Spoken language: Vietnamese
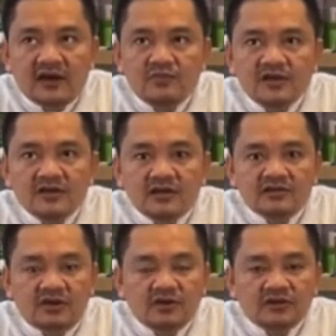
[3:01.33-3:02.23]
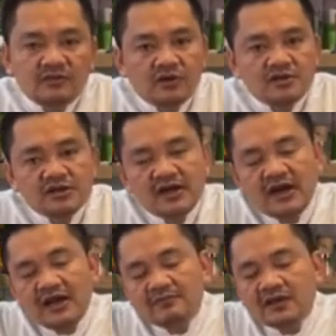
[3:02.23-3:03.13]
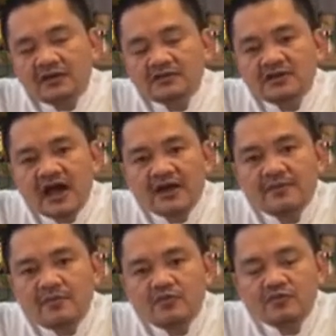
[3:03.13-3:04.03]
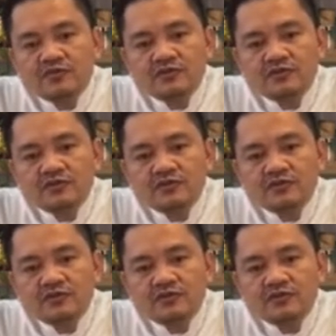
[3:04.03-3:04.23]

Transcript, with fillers: không biết đợt rồi thì mọi người có đã làm thử hai món muốn,